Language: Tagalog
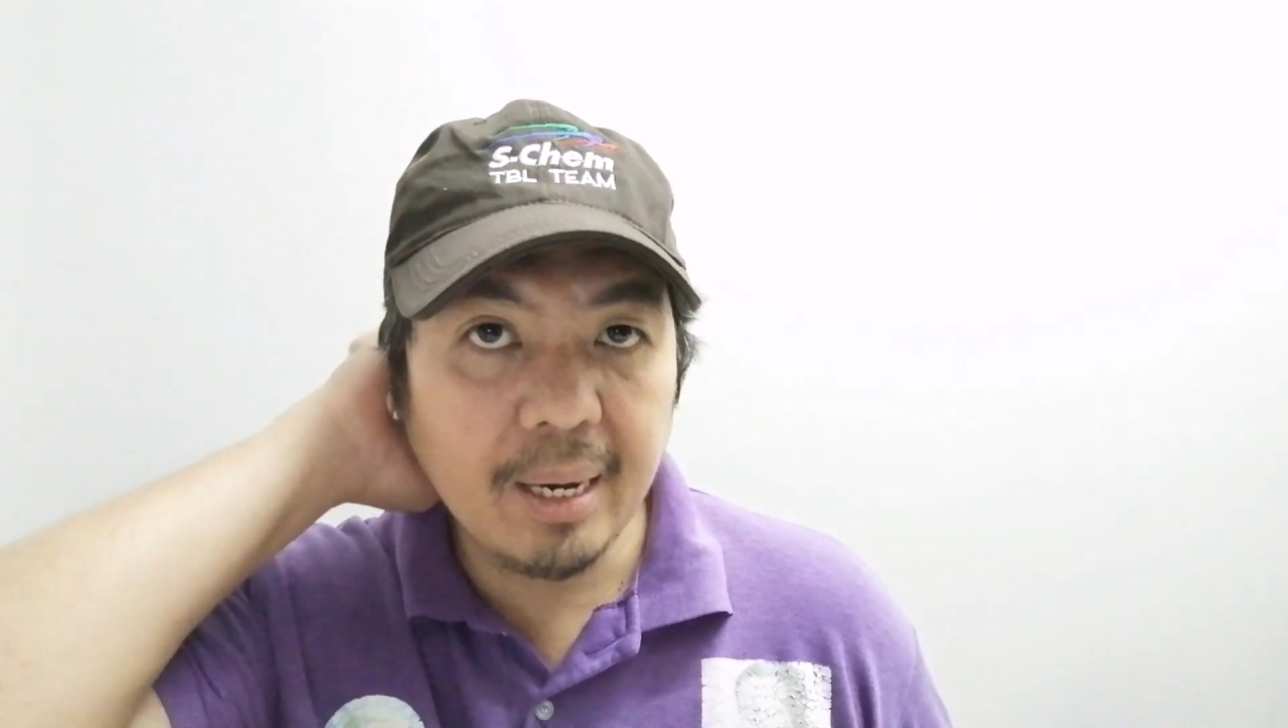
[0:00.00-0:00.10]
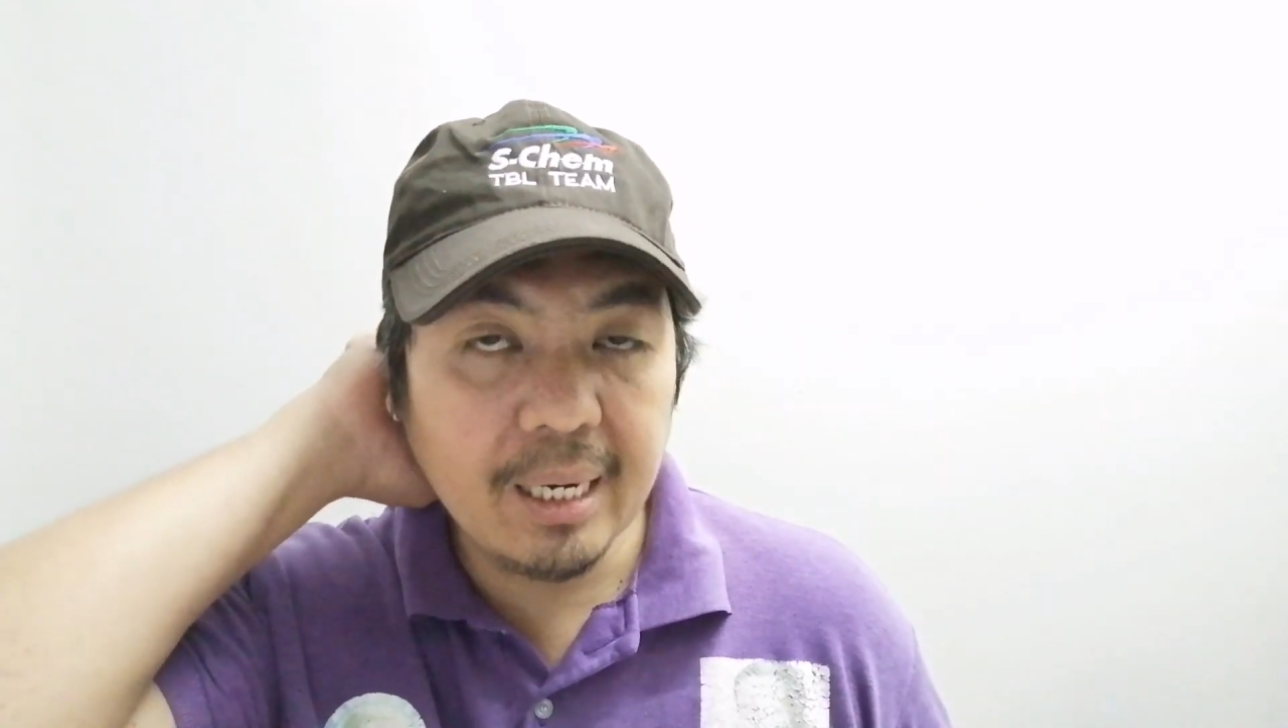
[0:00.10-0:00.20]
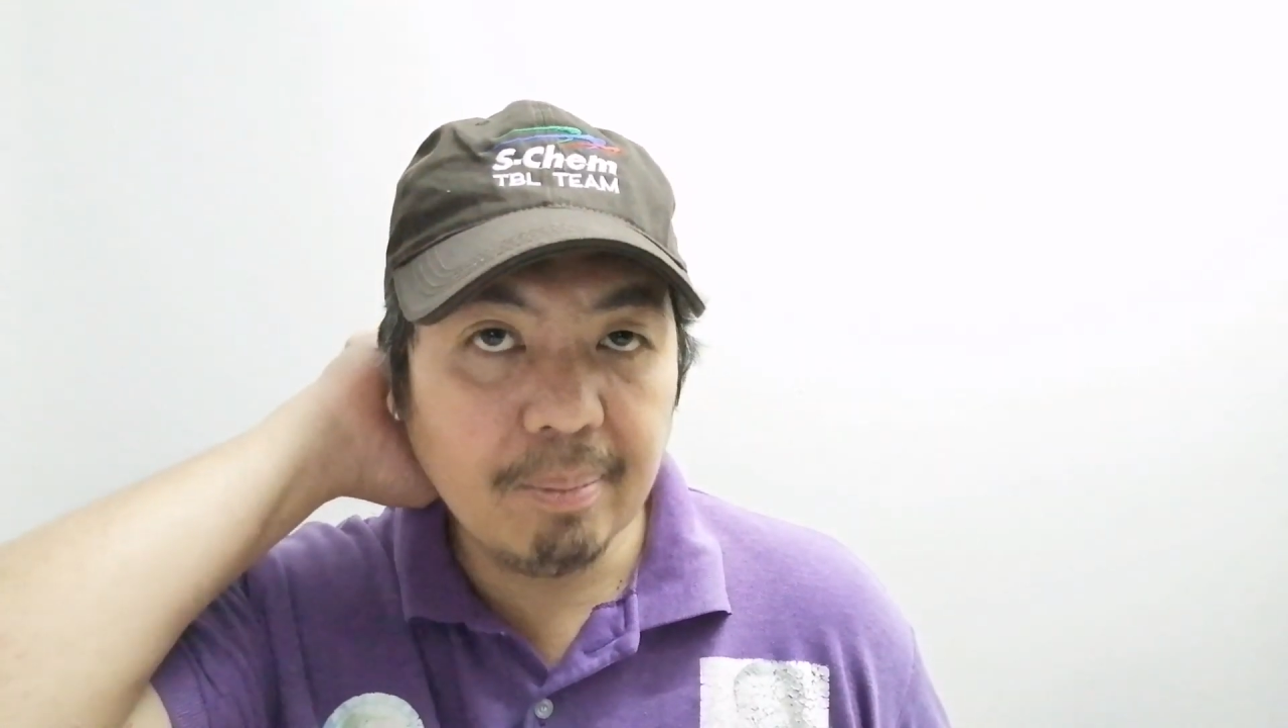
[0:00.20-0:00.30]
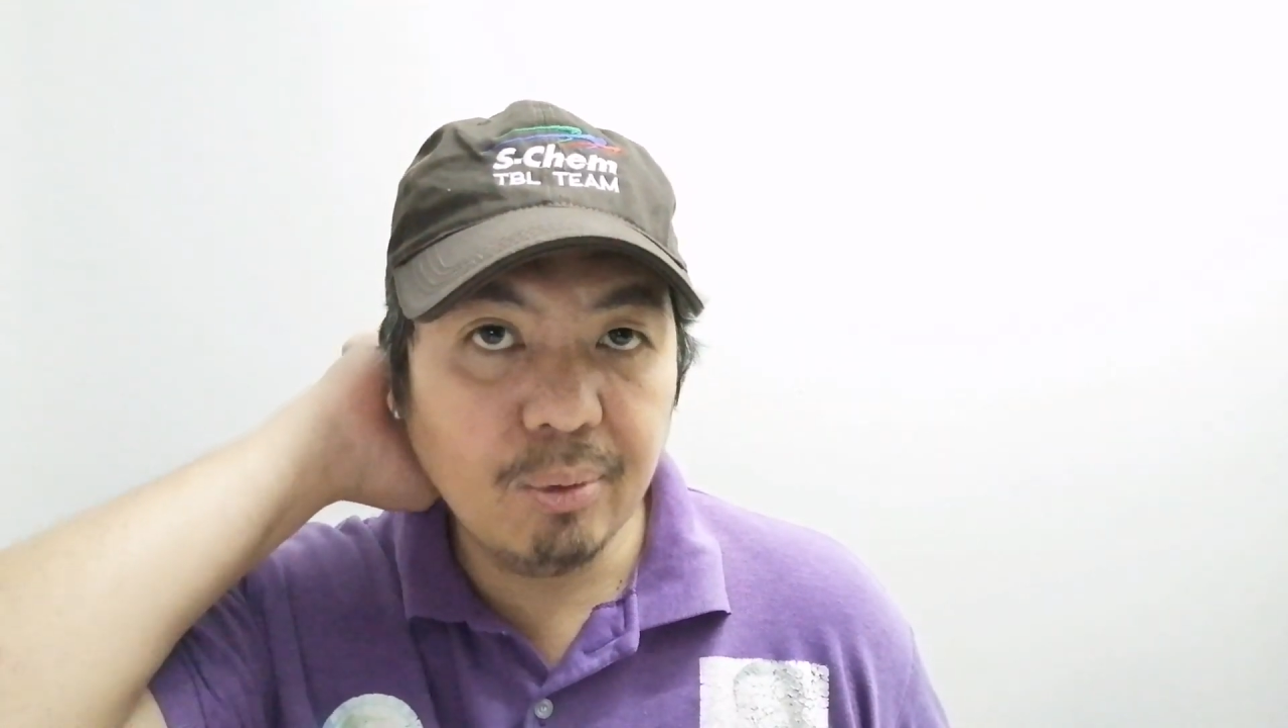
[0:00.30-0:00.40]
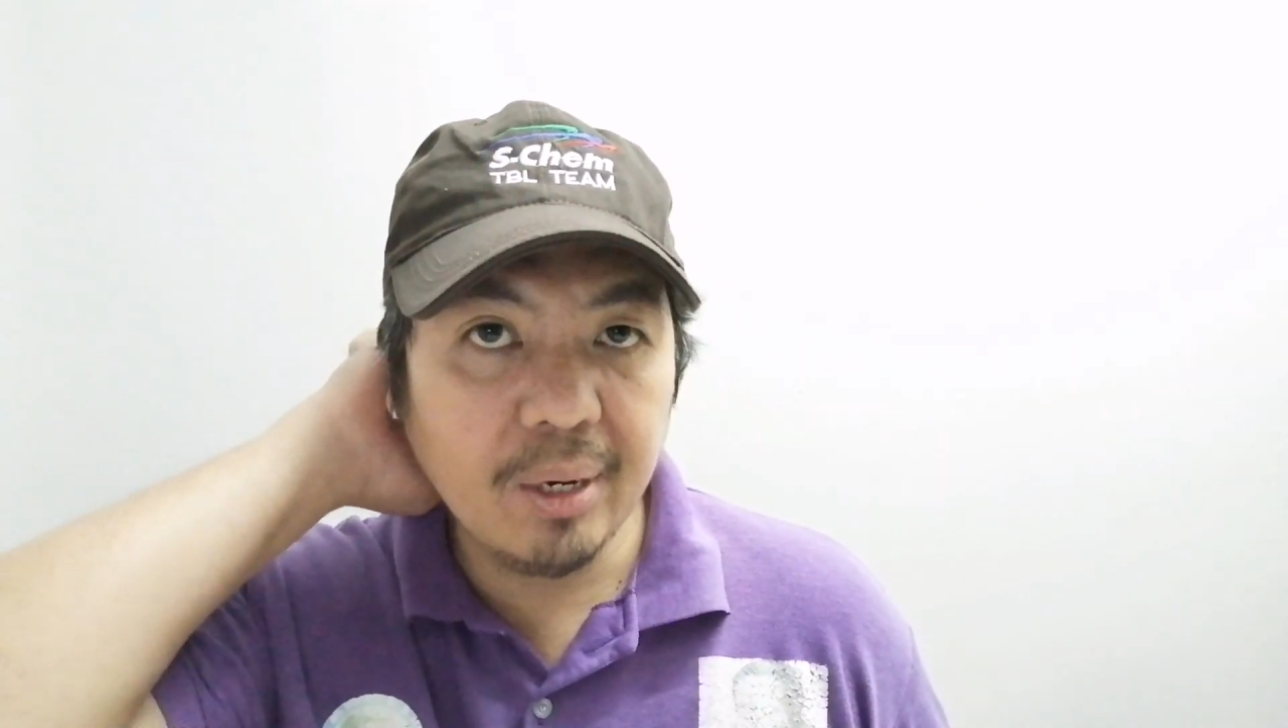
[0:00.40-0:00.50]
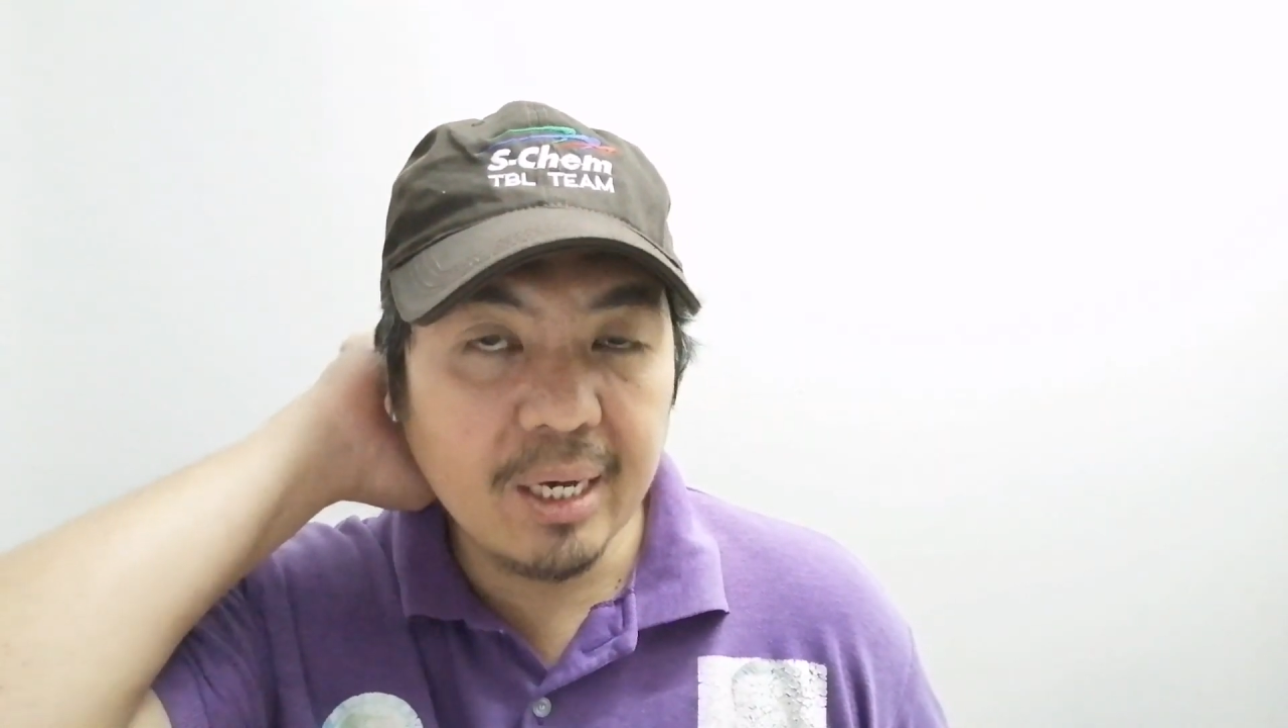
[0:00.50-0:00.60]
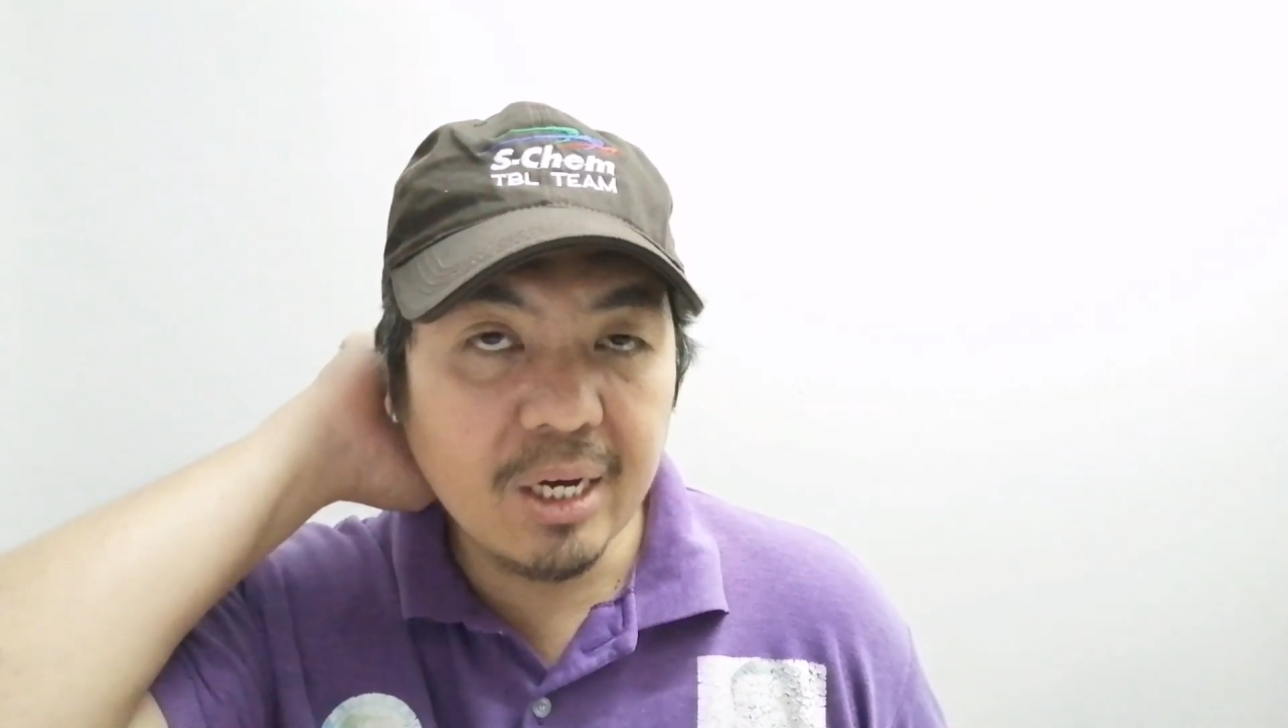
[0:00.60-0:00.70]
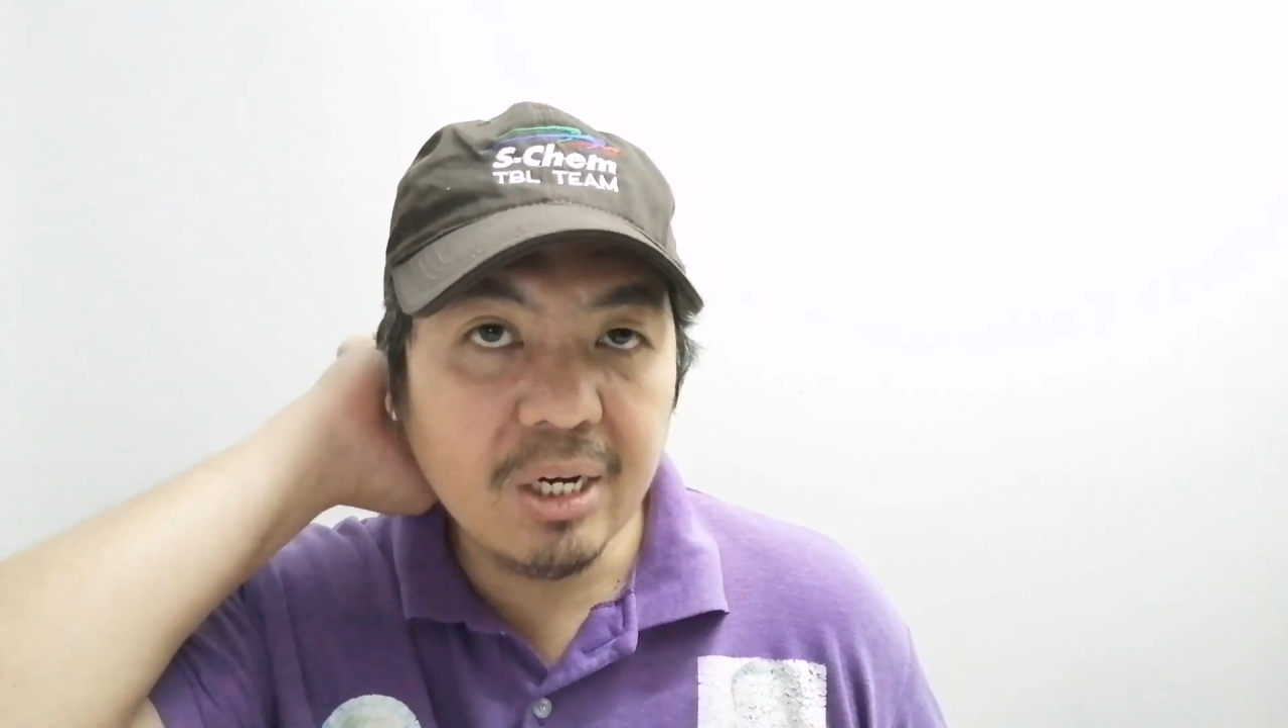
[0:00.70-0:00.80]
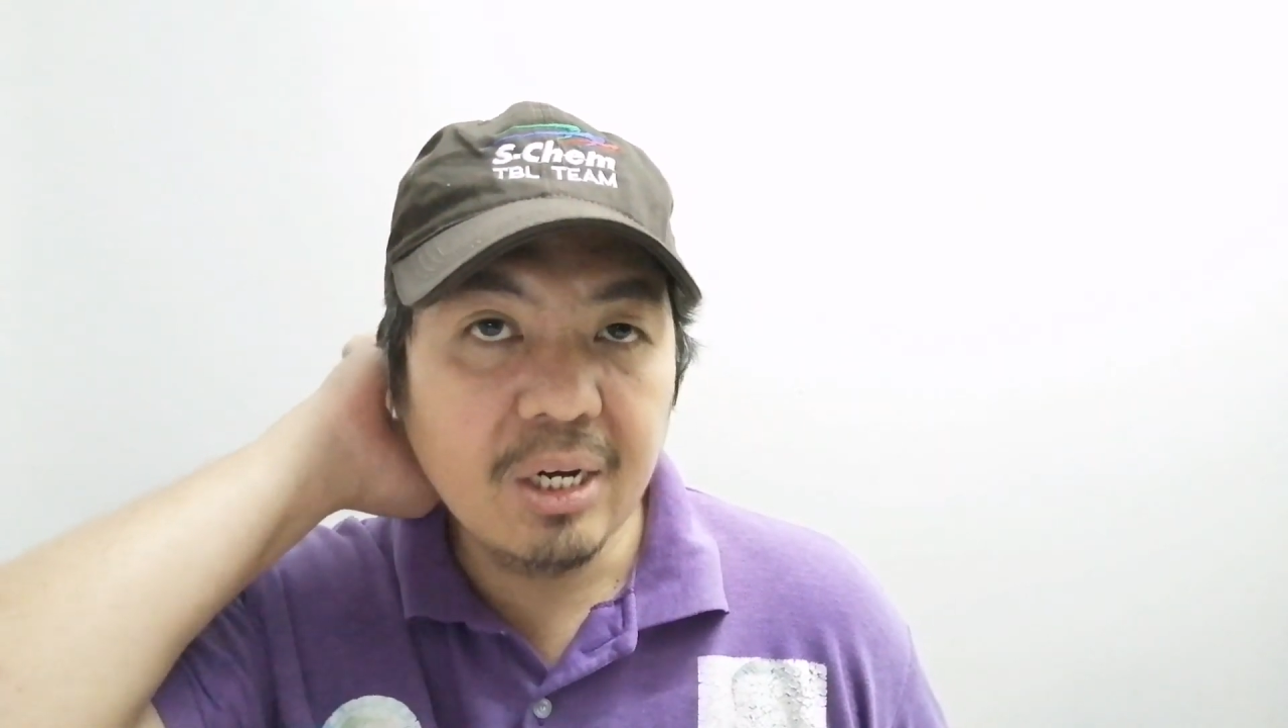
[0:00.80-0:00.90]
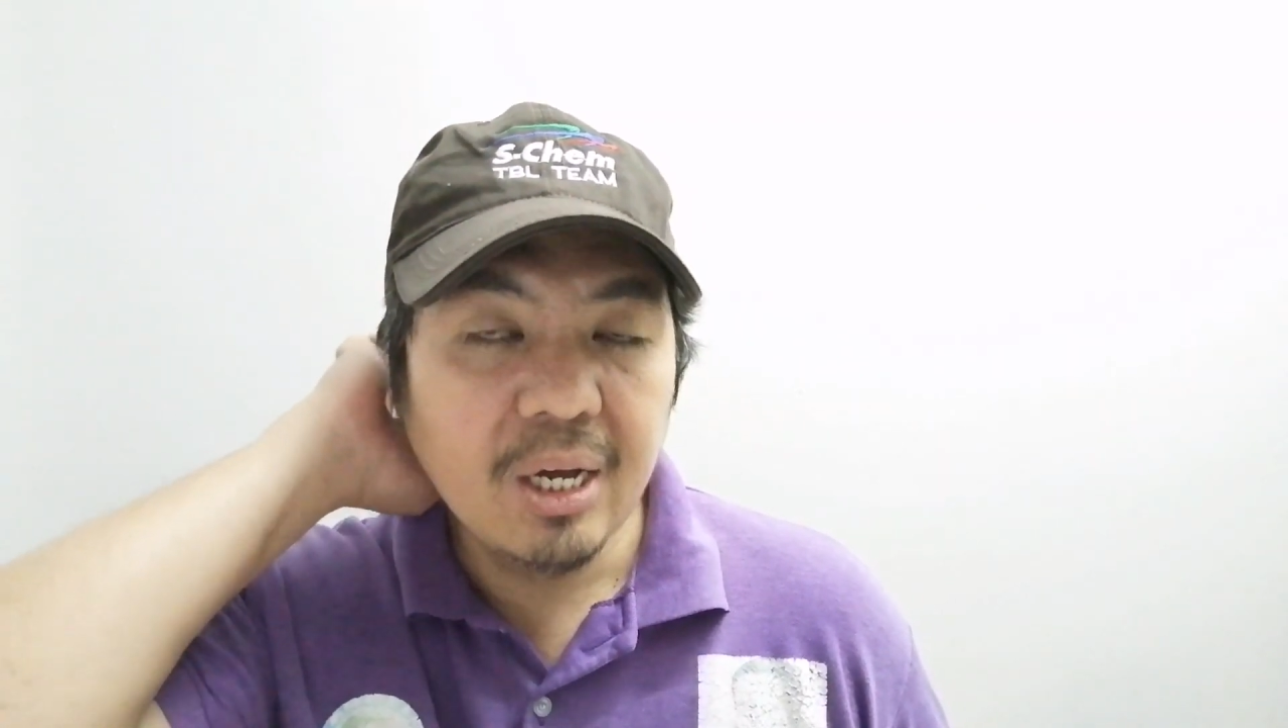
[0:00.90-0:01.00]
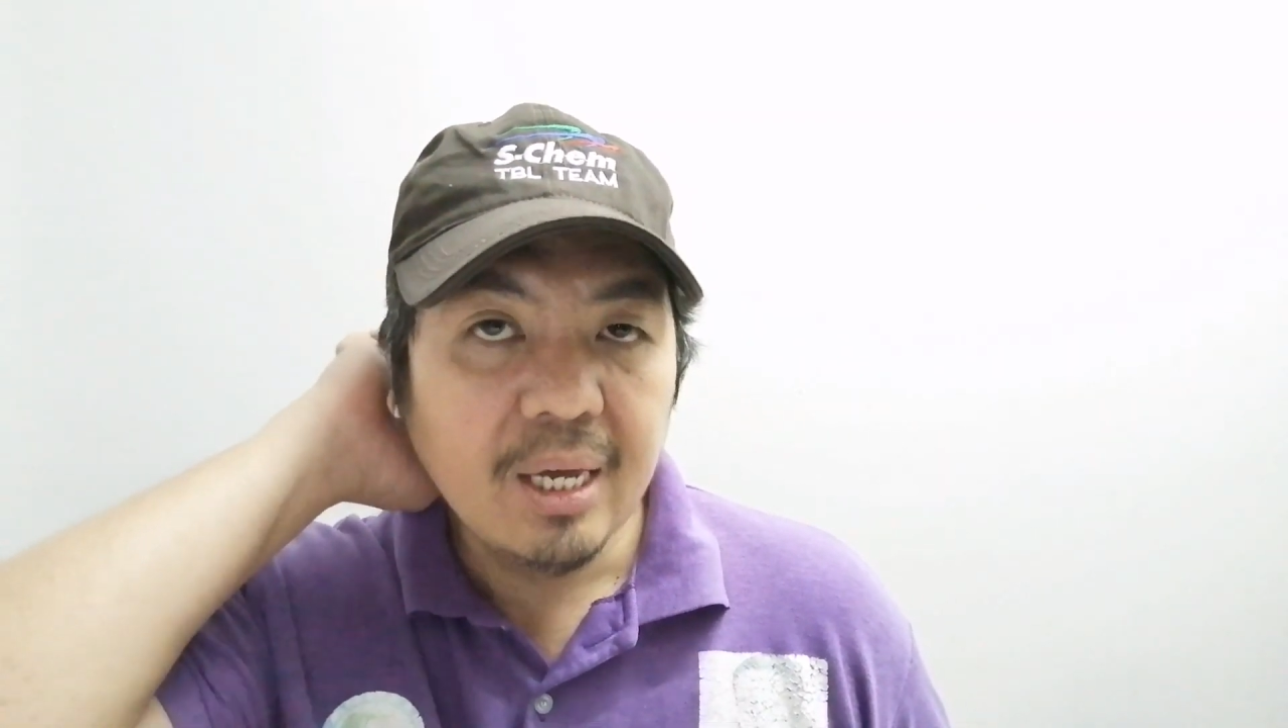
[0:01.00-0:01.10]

makinig po kayo